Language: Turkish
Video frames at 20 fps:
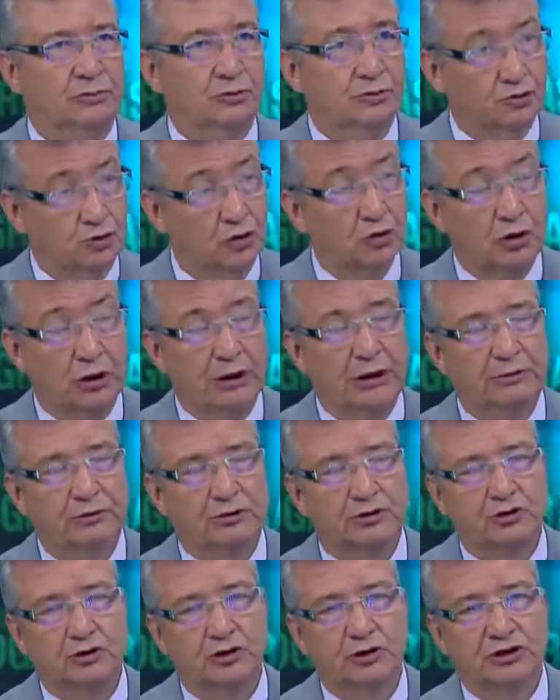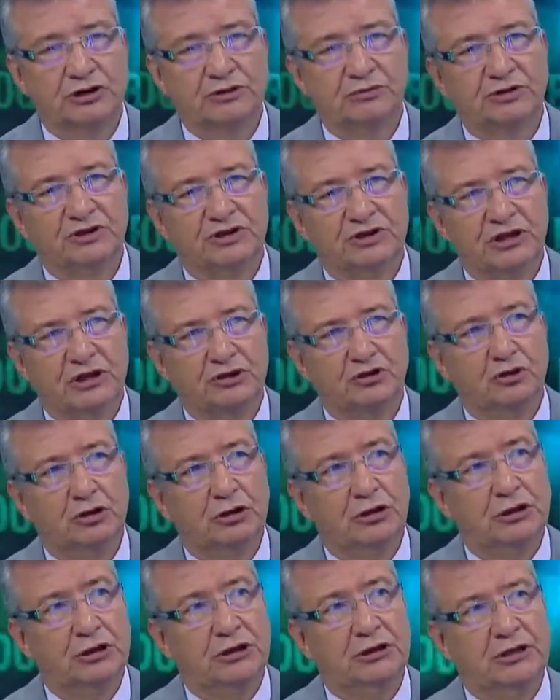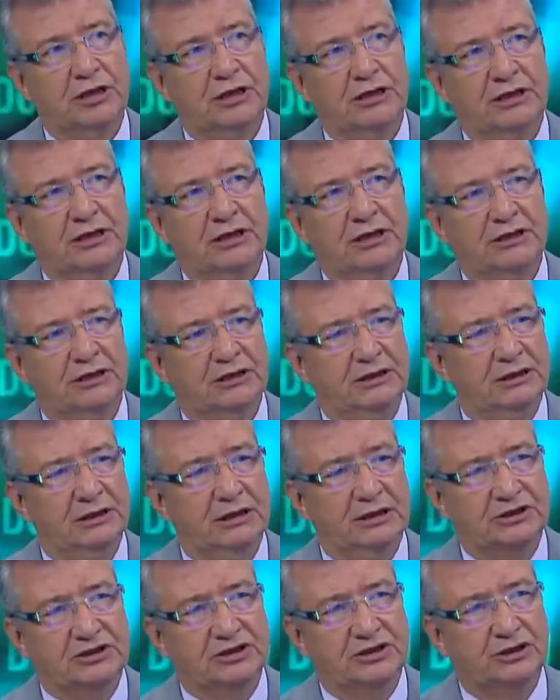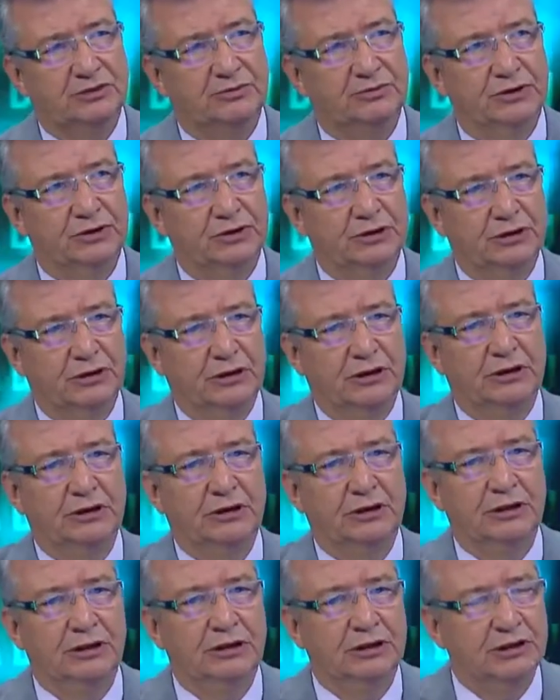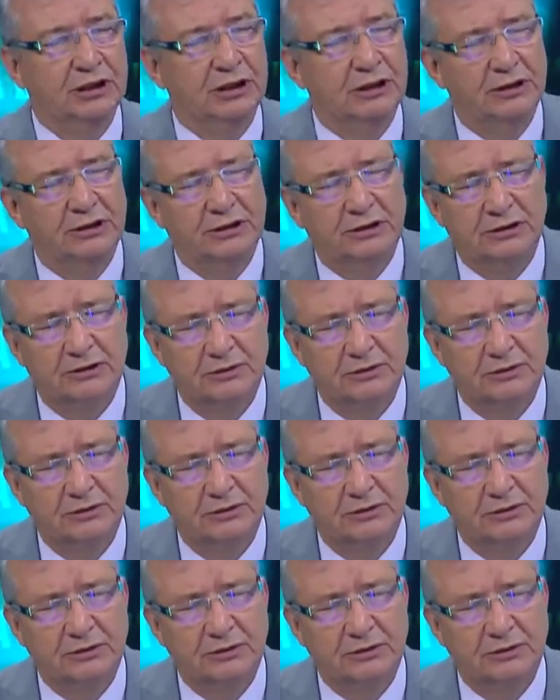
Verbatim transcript: Bu evet. çok önemli çünkü şimdi staj olanağı derken nasıl bir e, interland?